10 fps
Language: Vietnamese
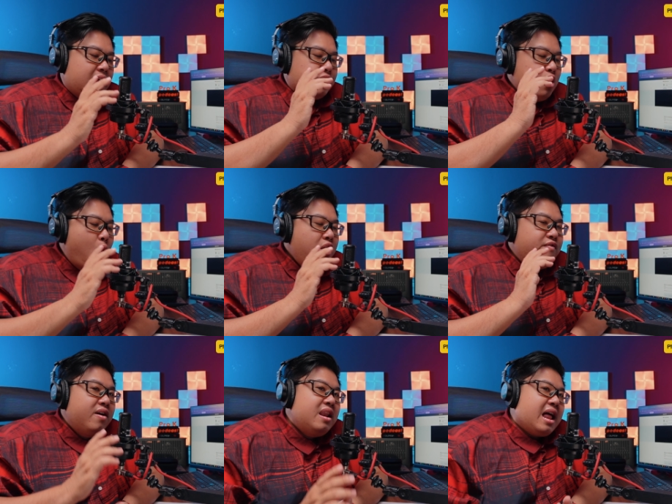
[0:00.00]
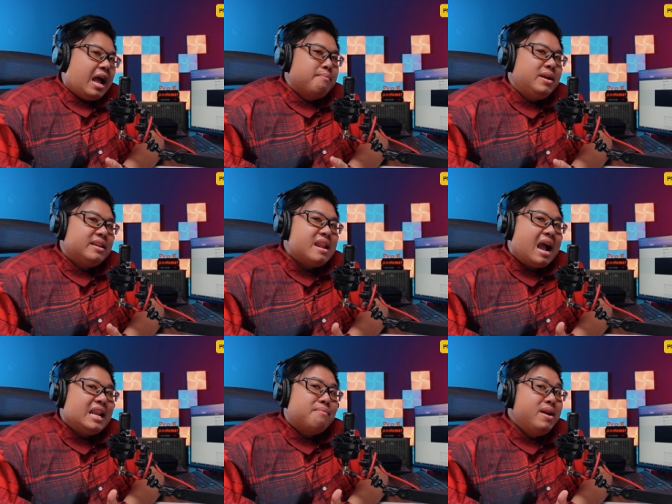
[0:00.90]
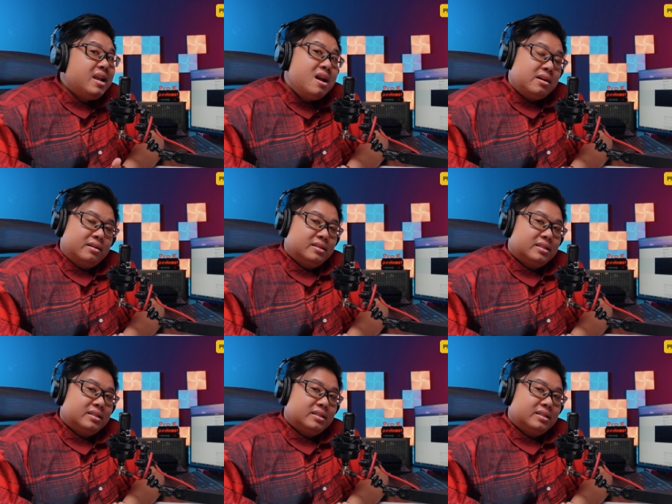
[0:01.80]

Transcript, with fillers: nữa là đối với lại mic dynamic á